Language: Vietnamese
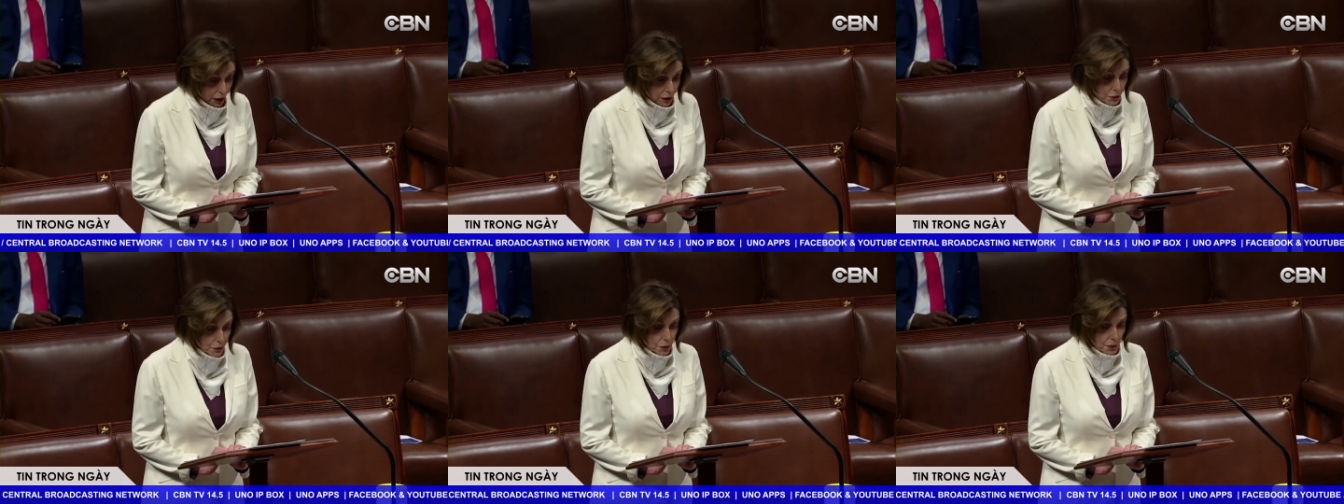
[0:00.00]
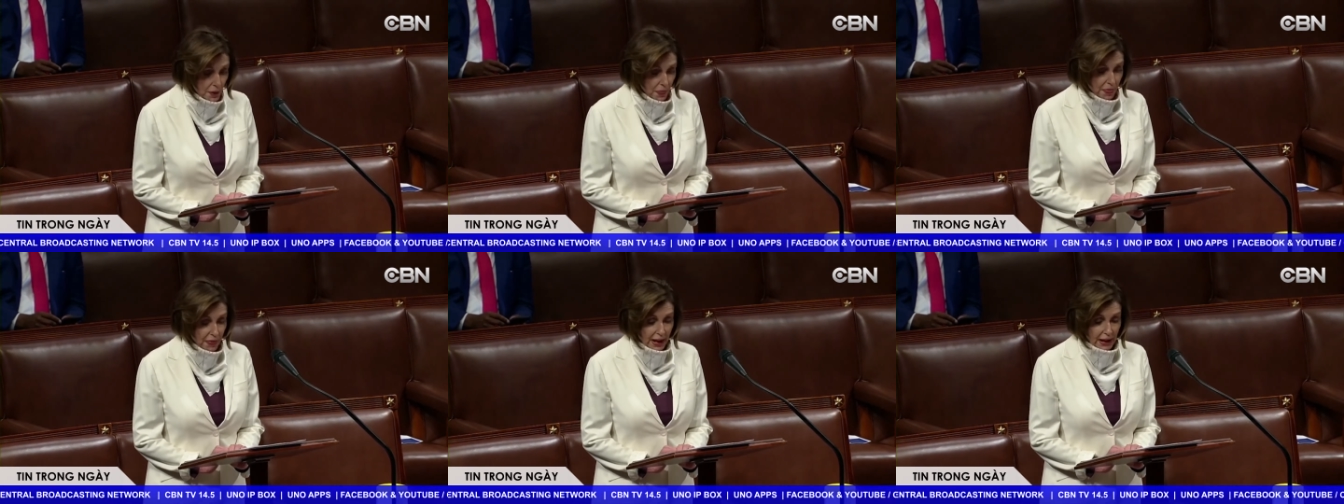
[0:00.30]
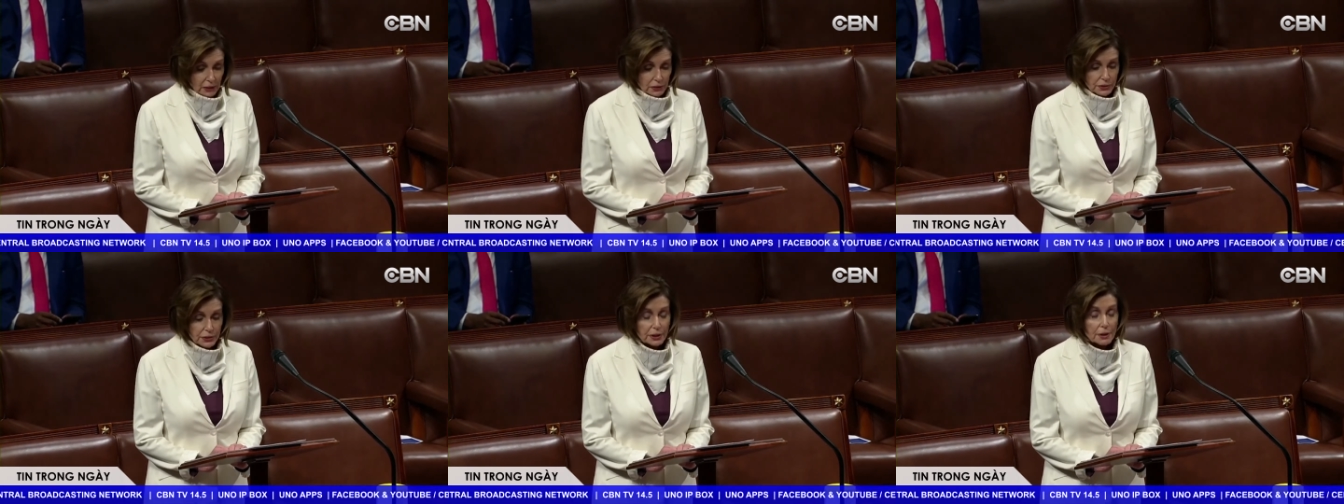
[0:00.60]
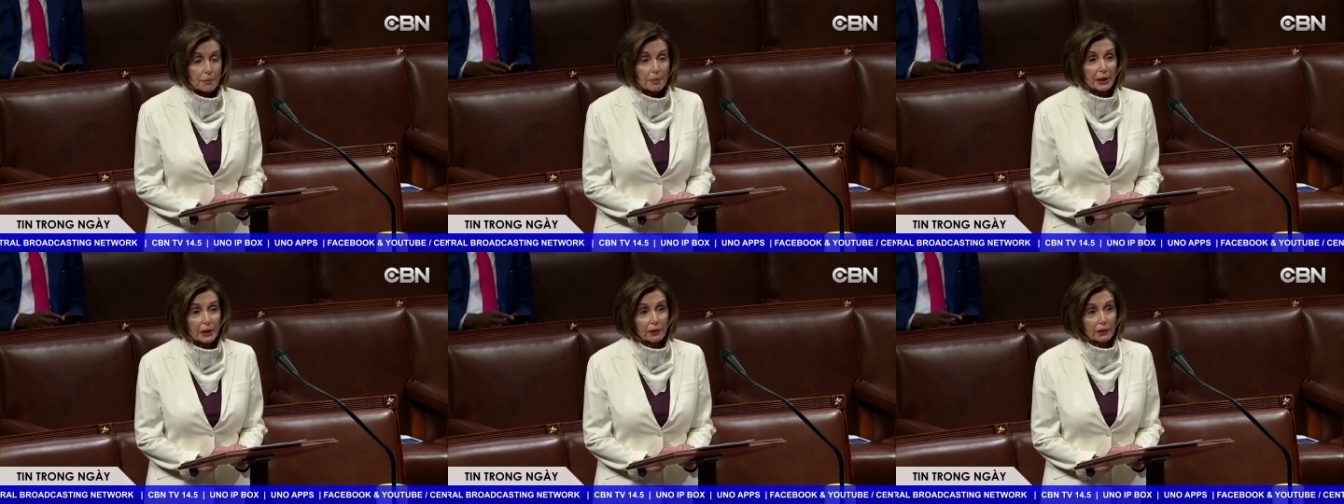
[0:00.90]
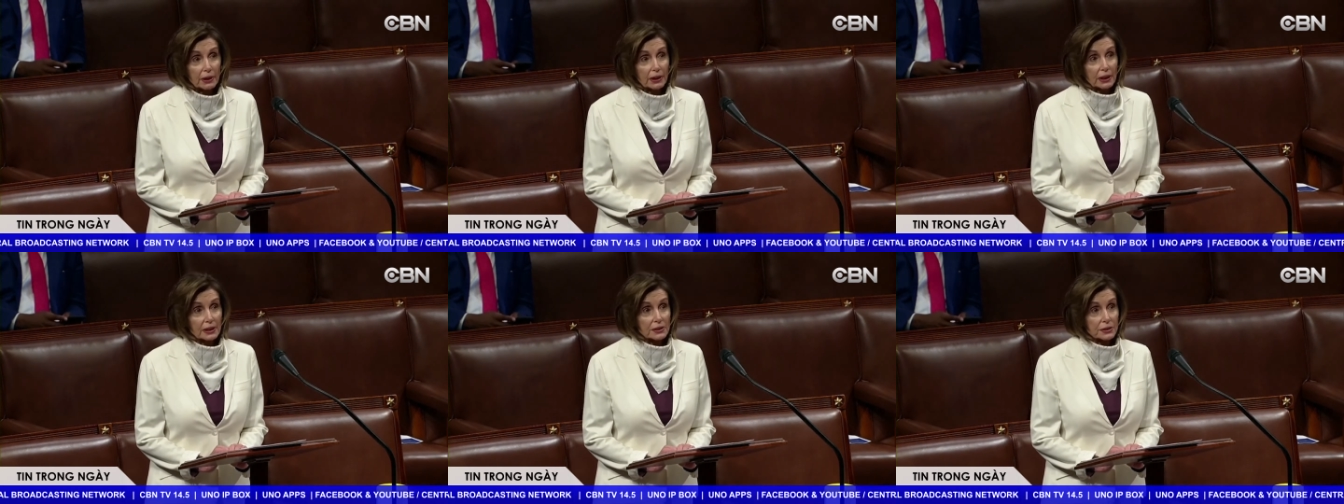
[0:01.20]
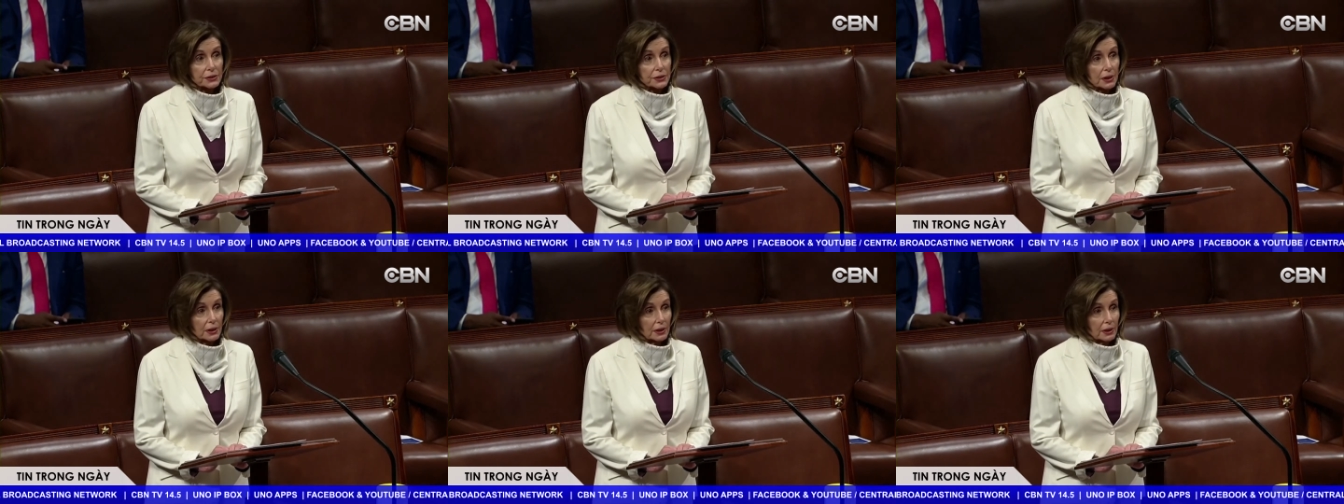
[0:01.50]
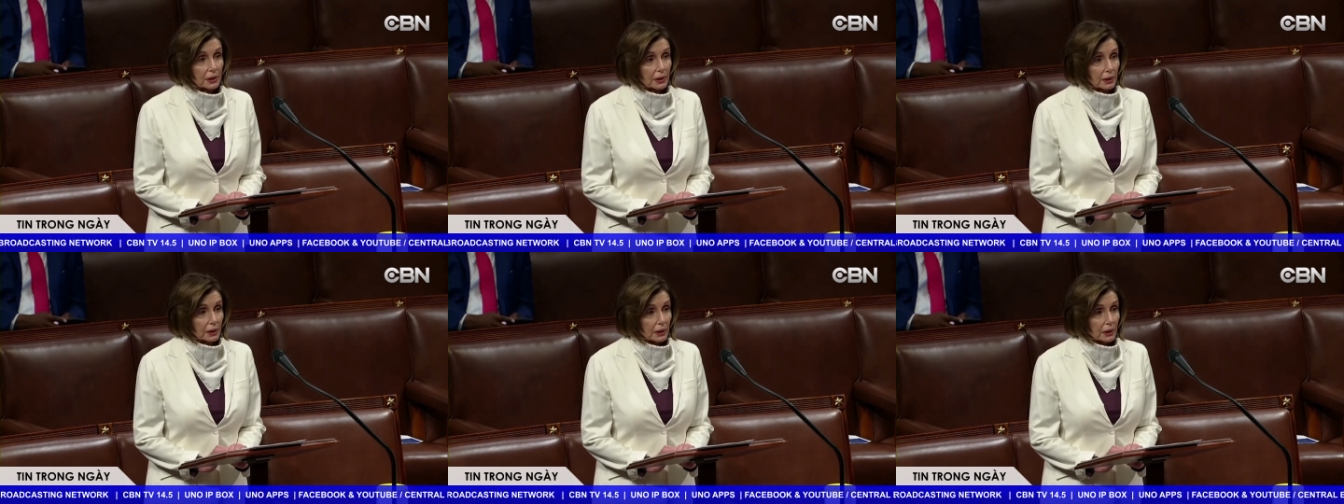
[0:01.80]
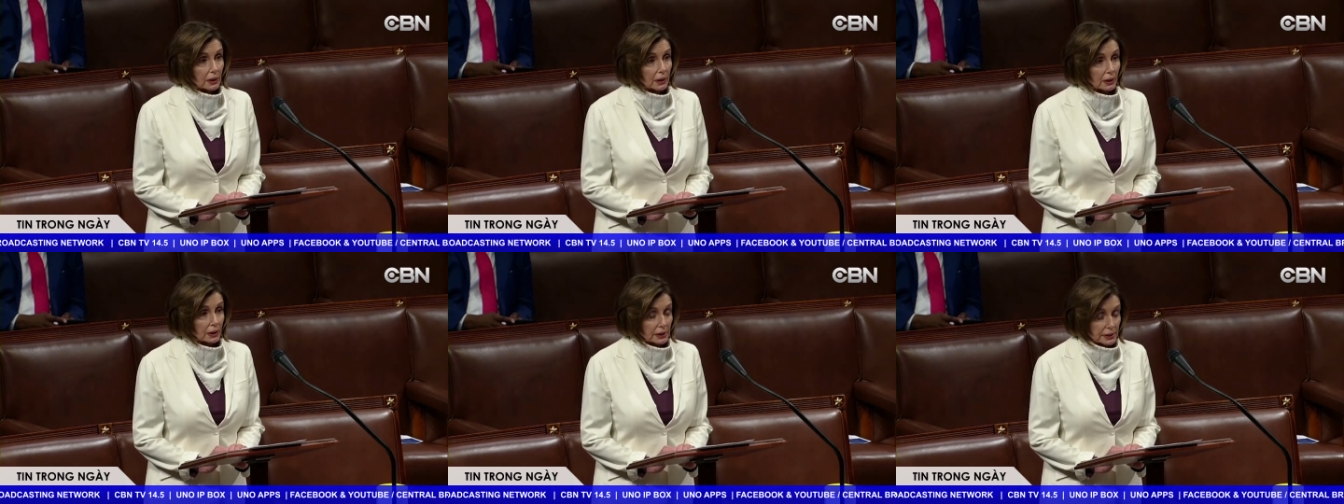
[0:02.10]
Trump trong công tác đối phó với đại dịch.